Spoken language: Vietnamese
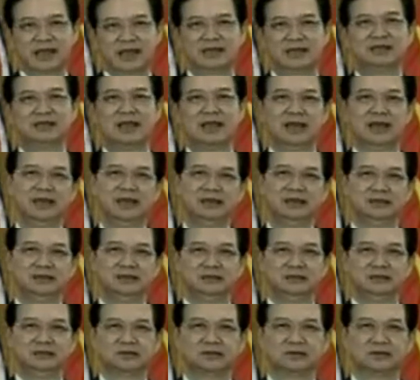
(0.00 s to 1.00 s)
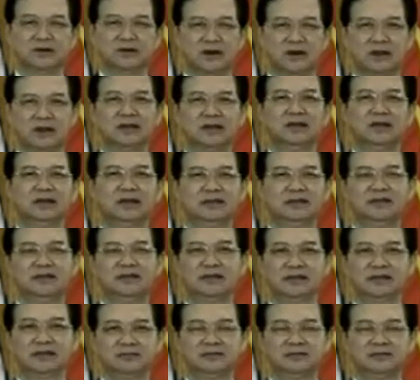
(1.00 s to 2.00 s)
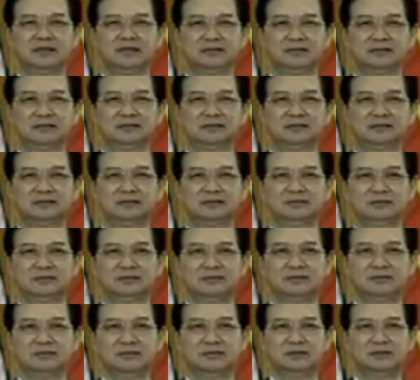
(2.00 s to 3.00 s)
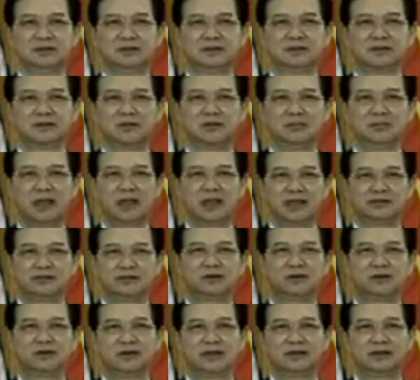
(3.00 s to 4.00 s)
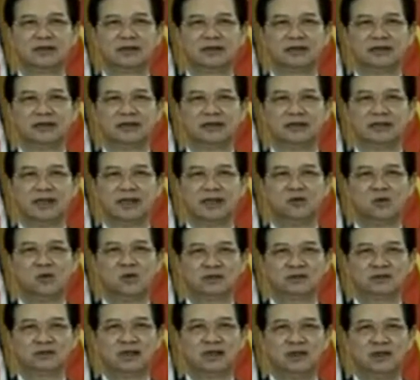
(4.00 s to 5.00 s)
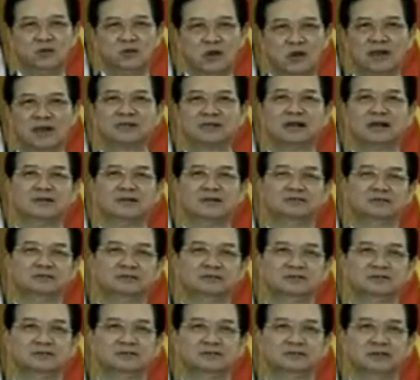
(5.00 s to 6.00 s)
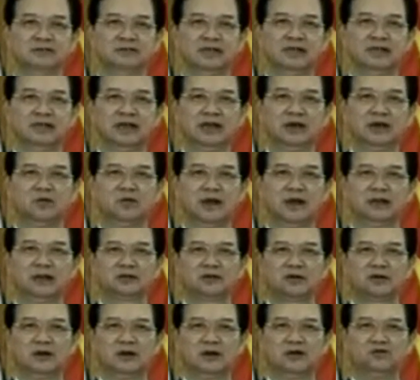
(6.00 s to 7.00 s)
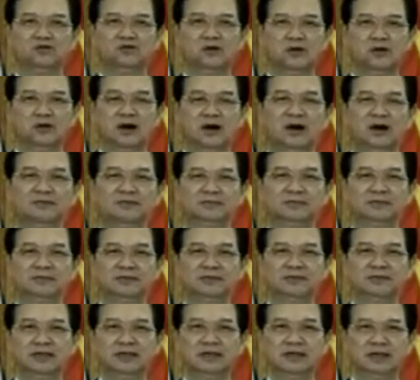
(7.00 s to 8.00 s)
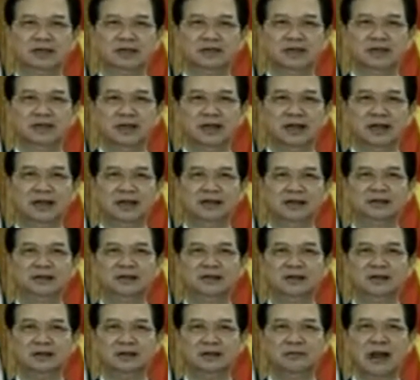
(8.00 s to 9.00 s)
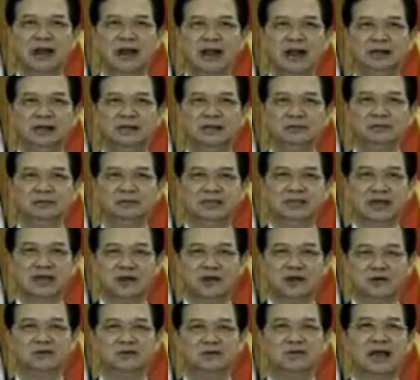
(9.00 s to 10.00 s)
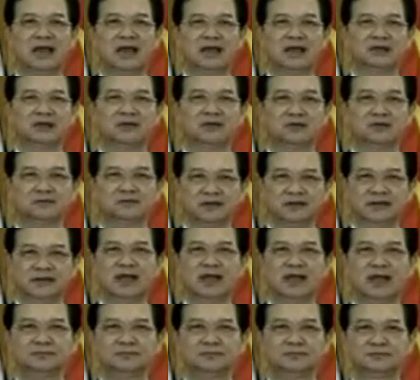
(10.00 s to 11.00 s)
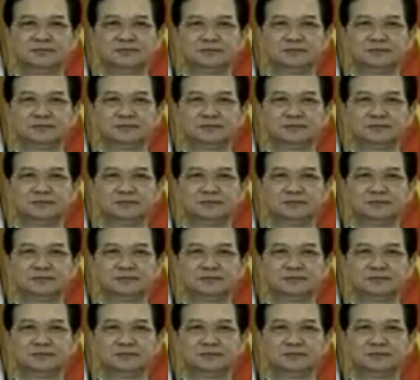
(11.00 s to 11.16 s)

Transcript: chặt chẽ, đoàn kết và thống nhất có vai trò và vị thế quốc tế quan trọng là hoàn toàn phù hợp với lợi ích cơ bản và lâu dài của Việt Nam.